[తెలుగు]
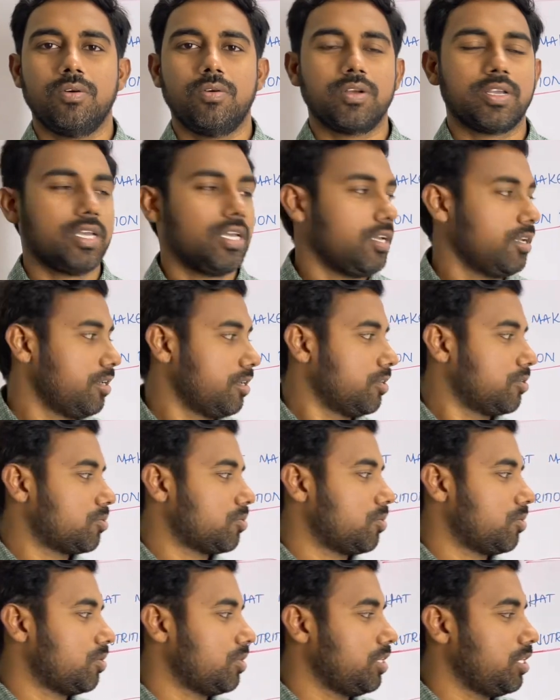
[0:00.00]
ఓకే సో
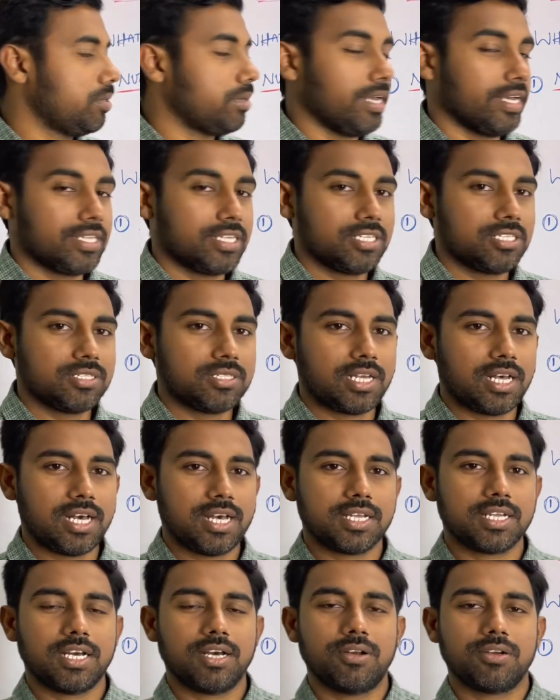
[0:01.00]
ఈ ఎనర్జీ
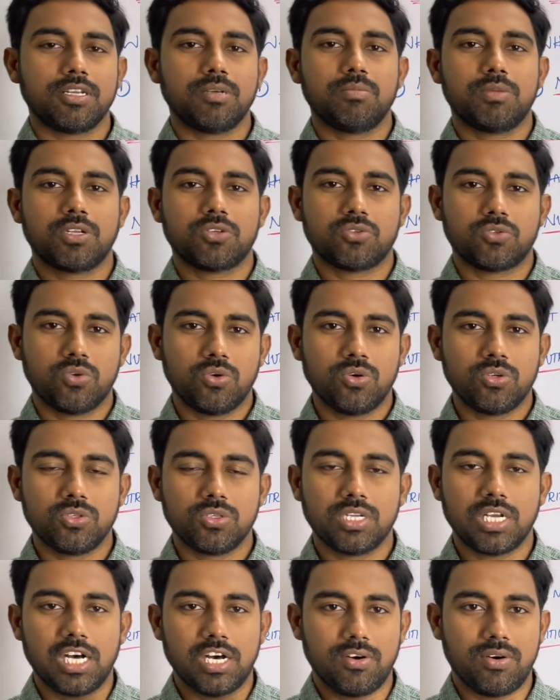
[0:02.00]
తయారు కావడానికి మనకు సోర్స్
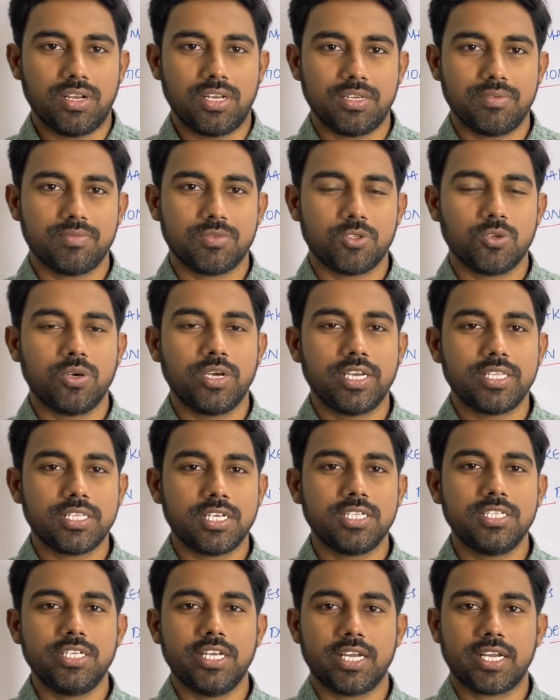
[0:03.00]
కావాలి సో
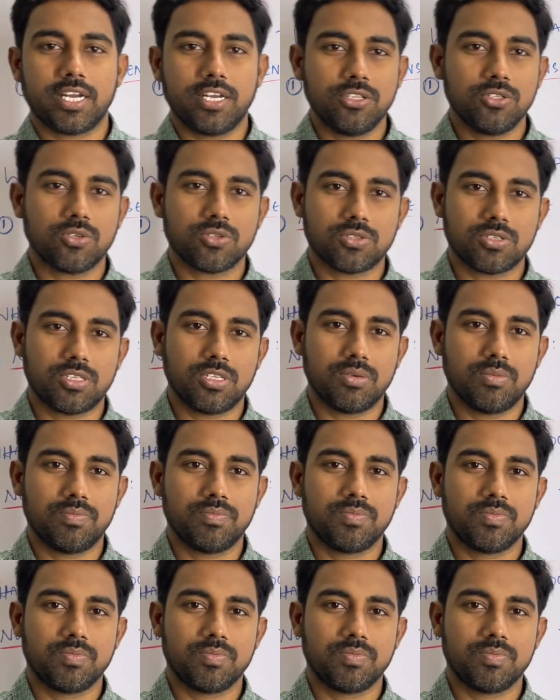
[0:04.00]
ఎనర్జీ ఎక్కడి నుంచి వస్తుంది